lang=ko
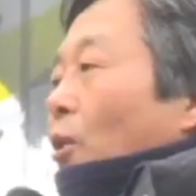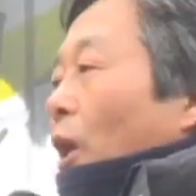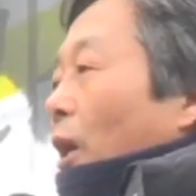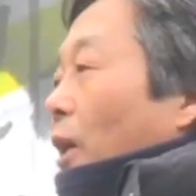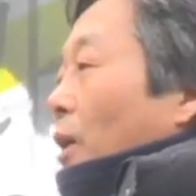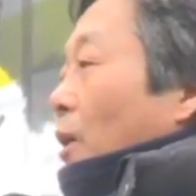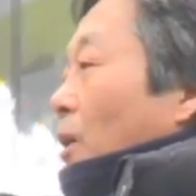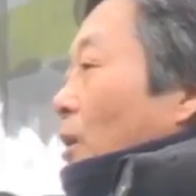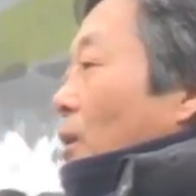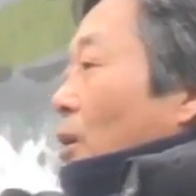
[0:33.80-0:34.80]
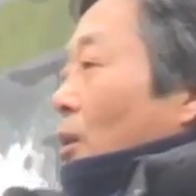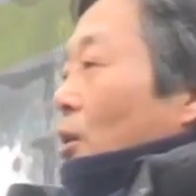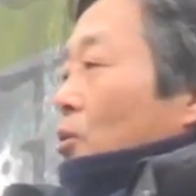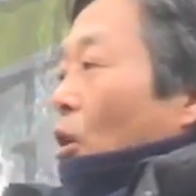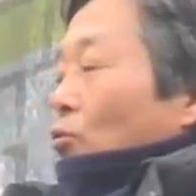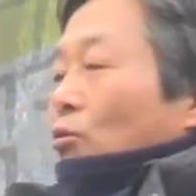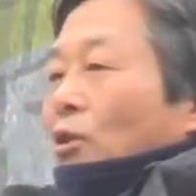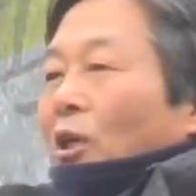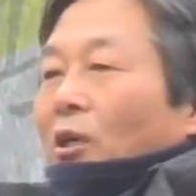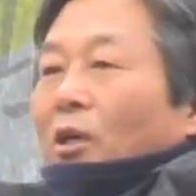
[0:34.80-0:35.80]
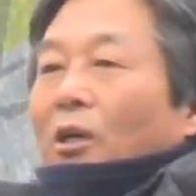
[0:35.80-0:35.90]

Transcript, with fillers: 탄핵과 새로운 국민 항쟁을